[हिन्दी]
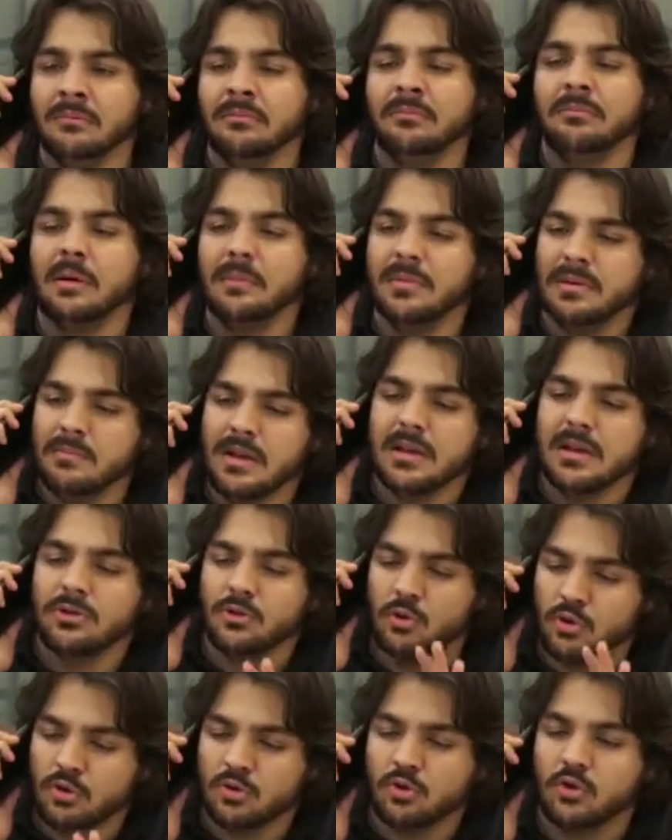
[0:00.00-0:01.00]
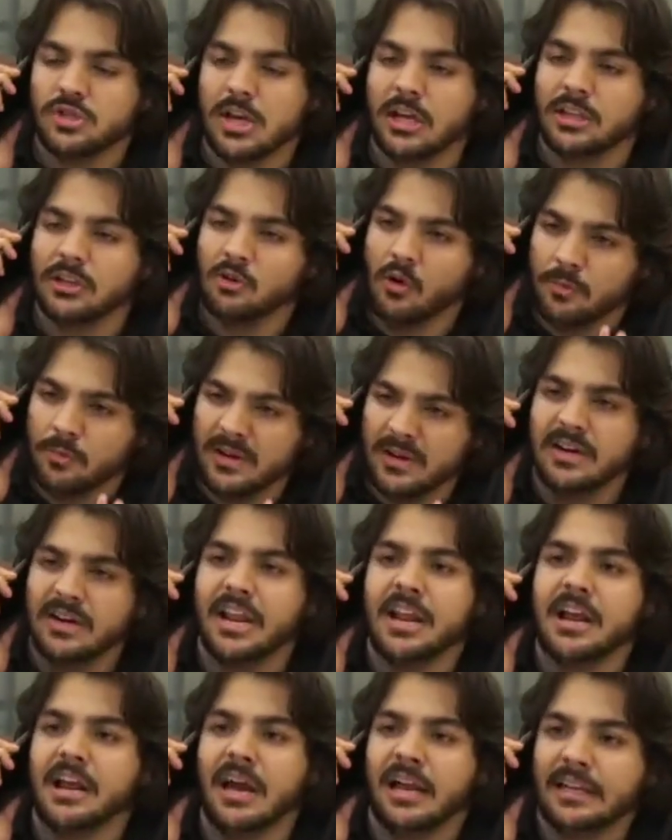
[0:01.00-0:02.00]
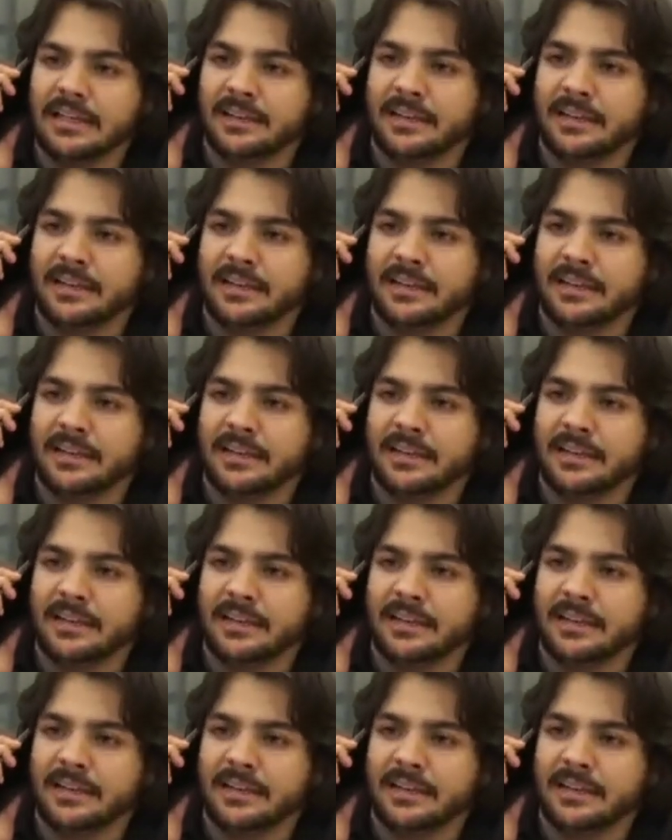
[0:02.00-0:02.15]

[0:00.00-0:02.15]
मम्मी मैं एक दोस्त को जानता हूँ अपने अंडे निकाल के